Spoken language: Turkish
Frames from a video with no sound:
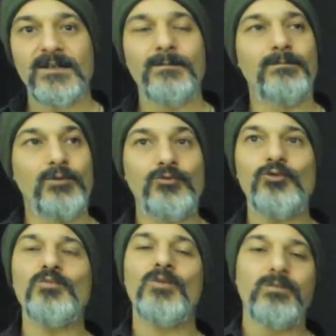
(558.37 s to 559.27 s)

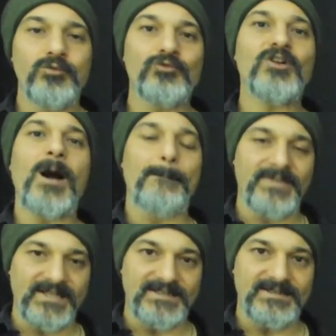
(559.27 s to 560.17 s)
bütün bu boot
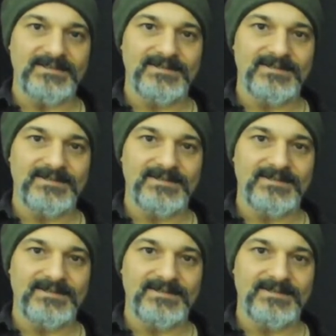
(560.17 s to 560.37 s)
kampların